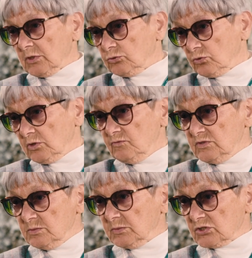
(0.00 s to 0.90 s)
которые
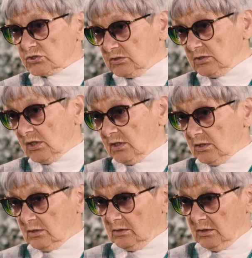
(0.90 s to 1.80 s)
видим даже
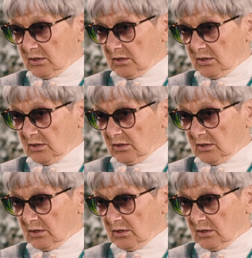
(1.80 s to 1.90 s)
на